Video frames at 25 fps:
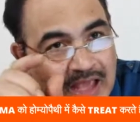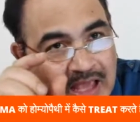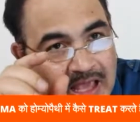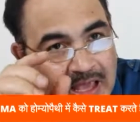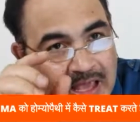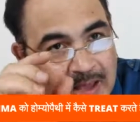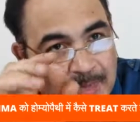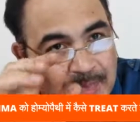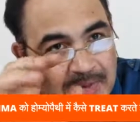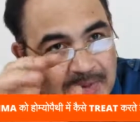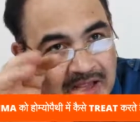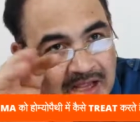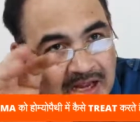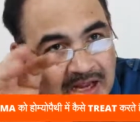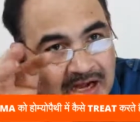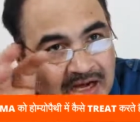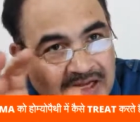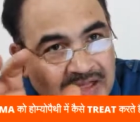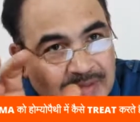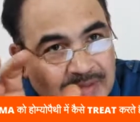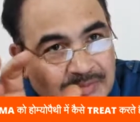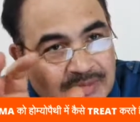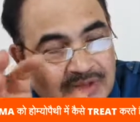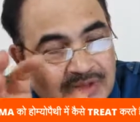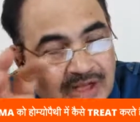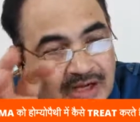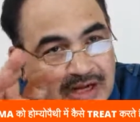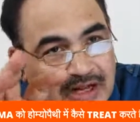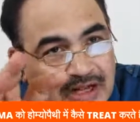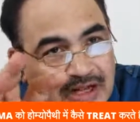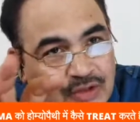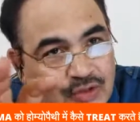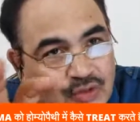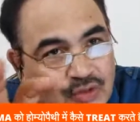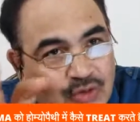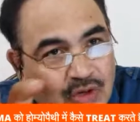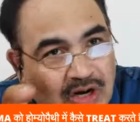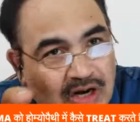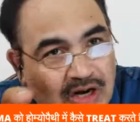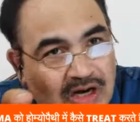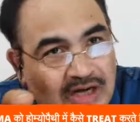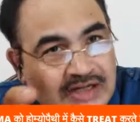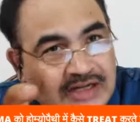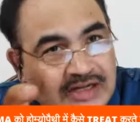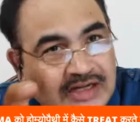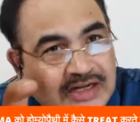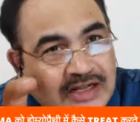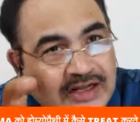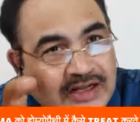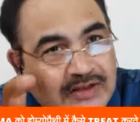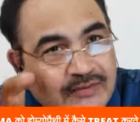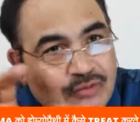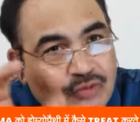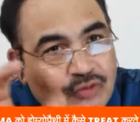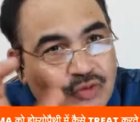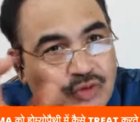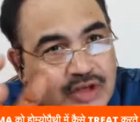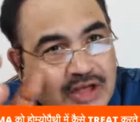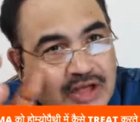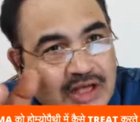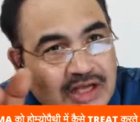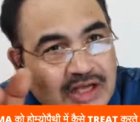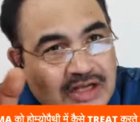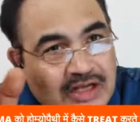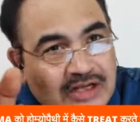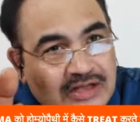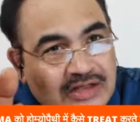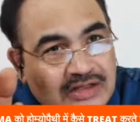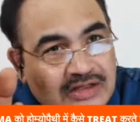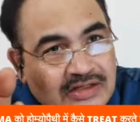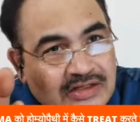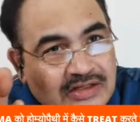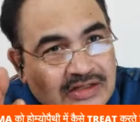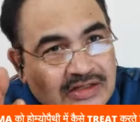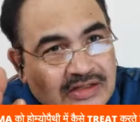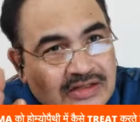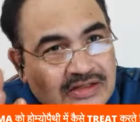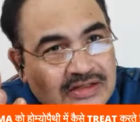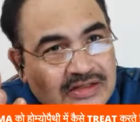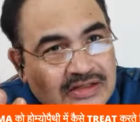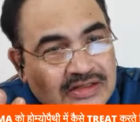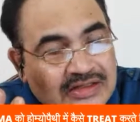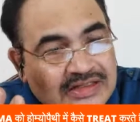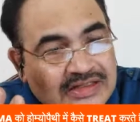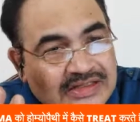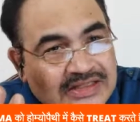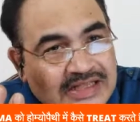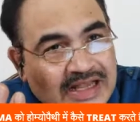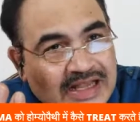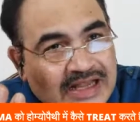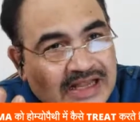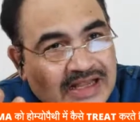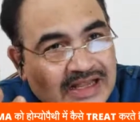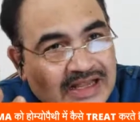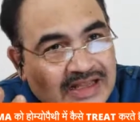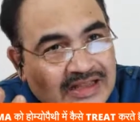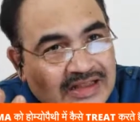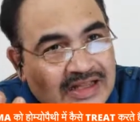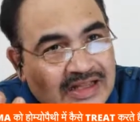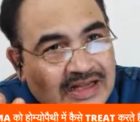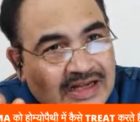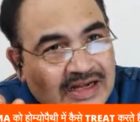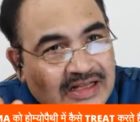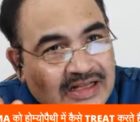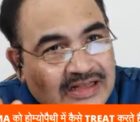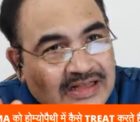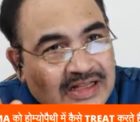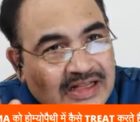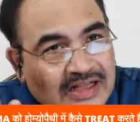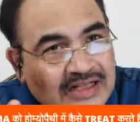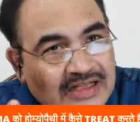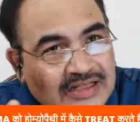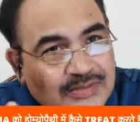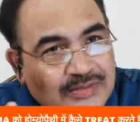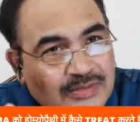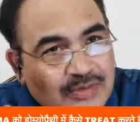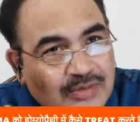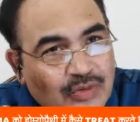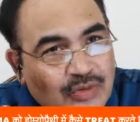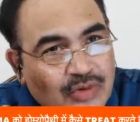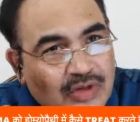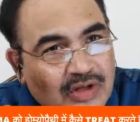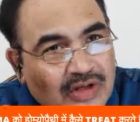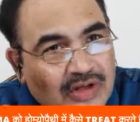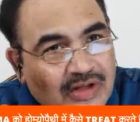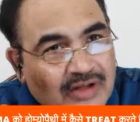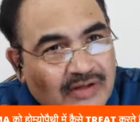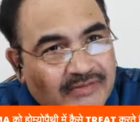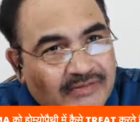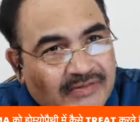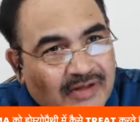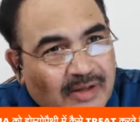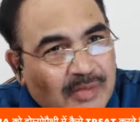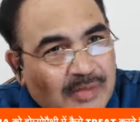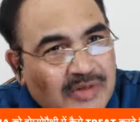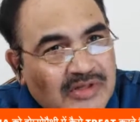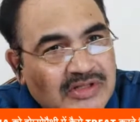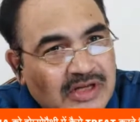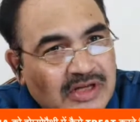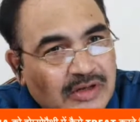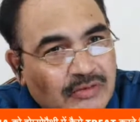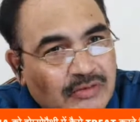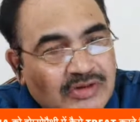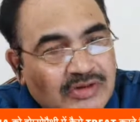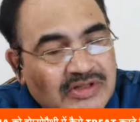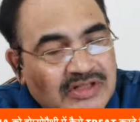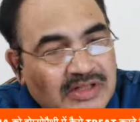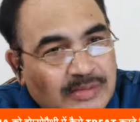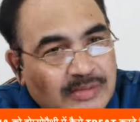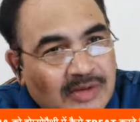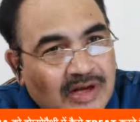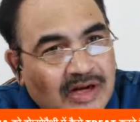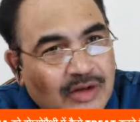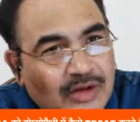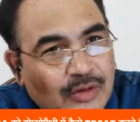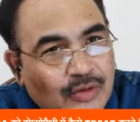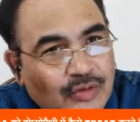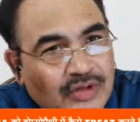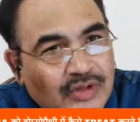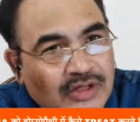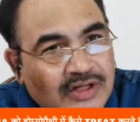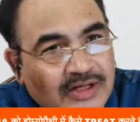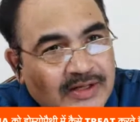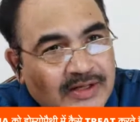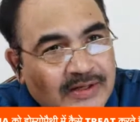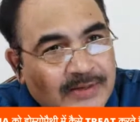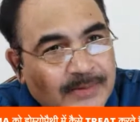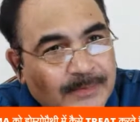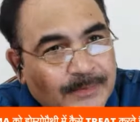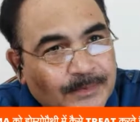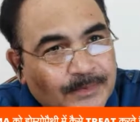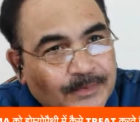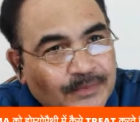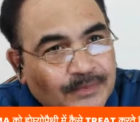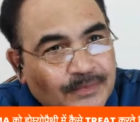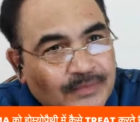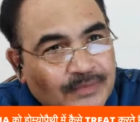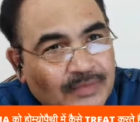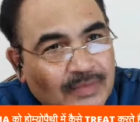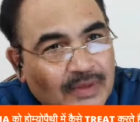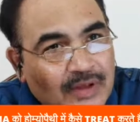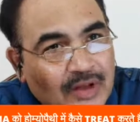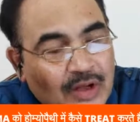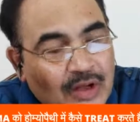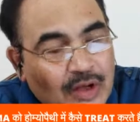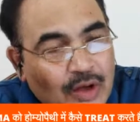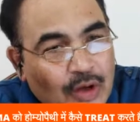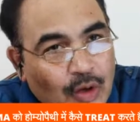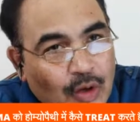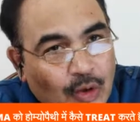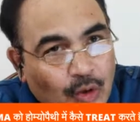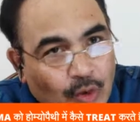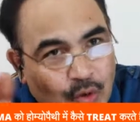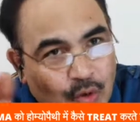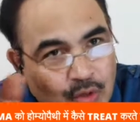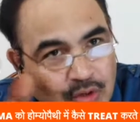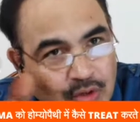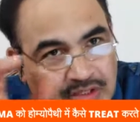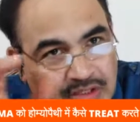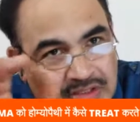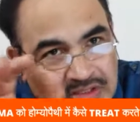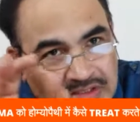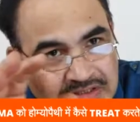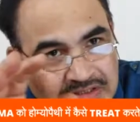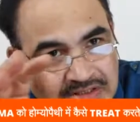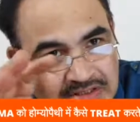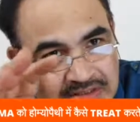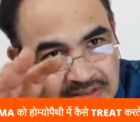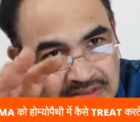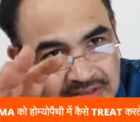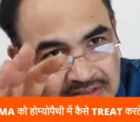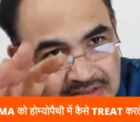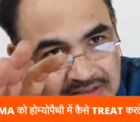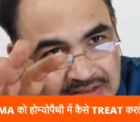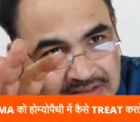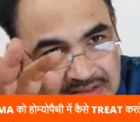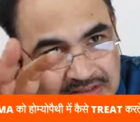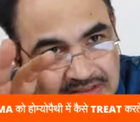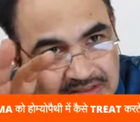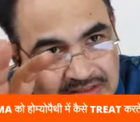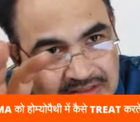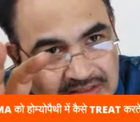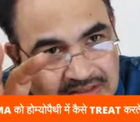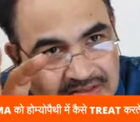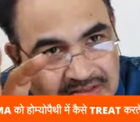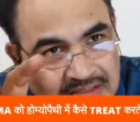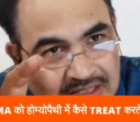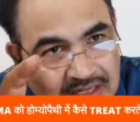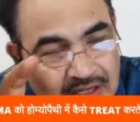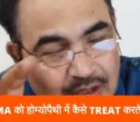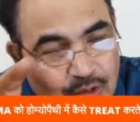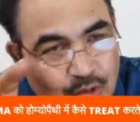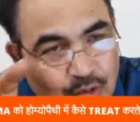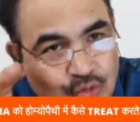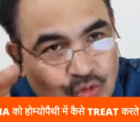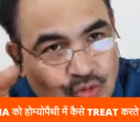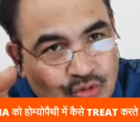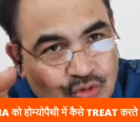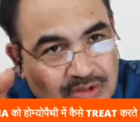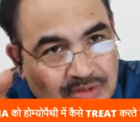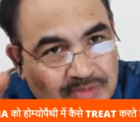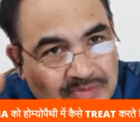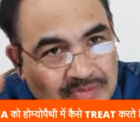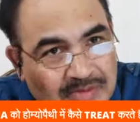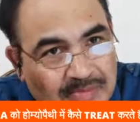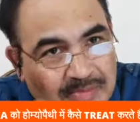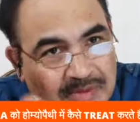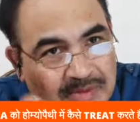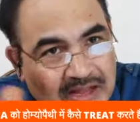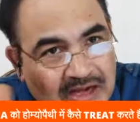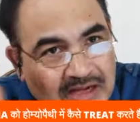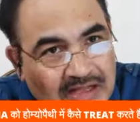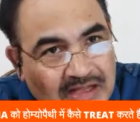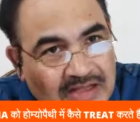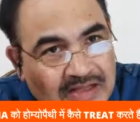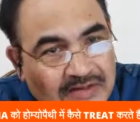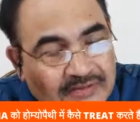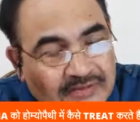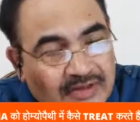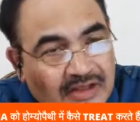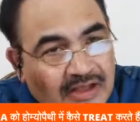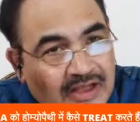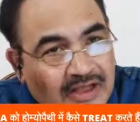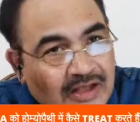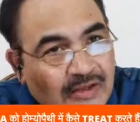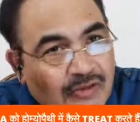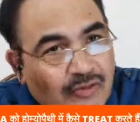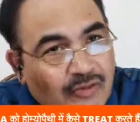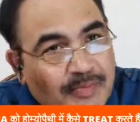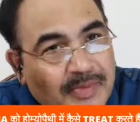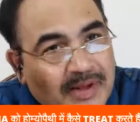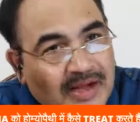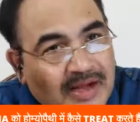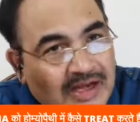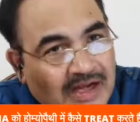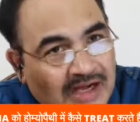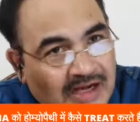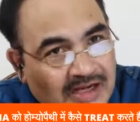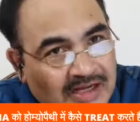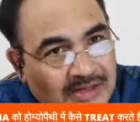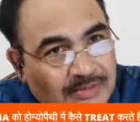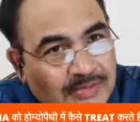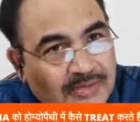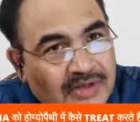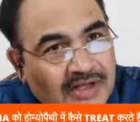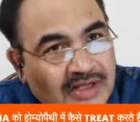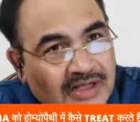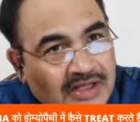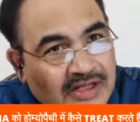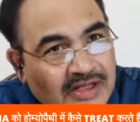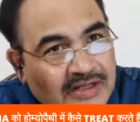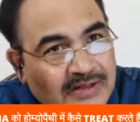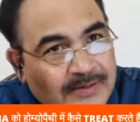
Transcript: एपिकार्डियम तक का जो हार्ट है वो एक सैक के अंदर रहता है जिसमें फाइबरस लिक्विड से भरा होता है और इस सारे को जो सबसे बाहर की तरफ देखेंगे वो पेरिकार्डियम कहेंगे